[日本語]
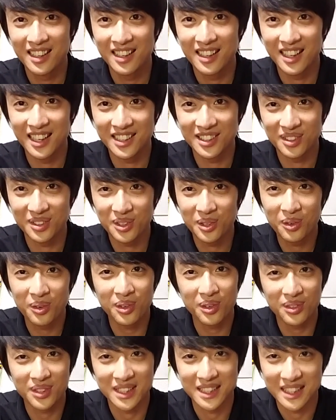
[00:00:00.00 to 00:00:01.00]
えっと、容
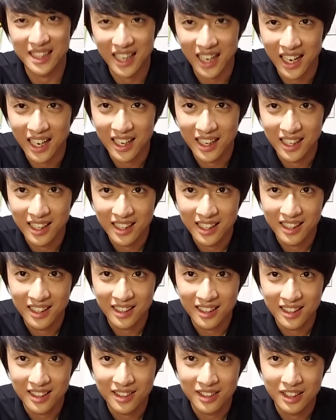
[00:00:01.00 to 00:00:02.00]
量ですね。
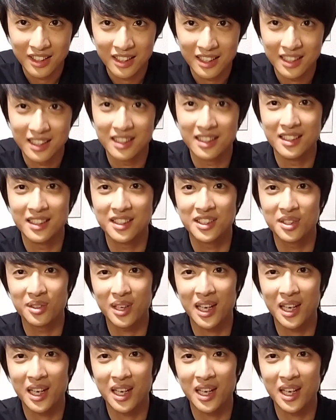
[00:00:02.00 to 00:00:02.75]
一応、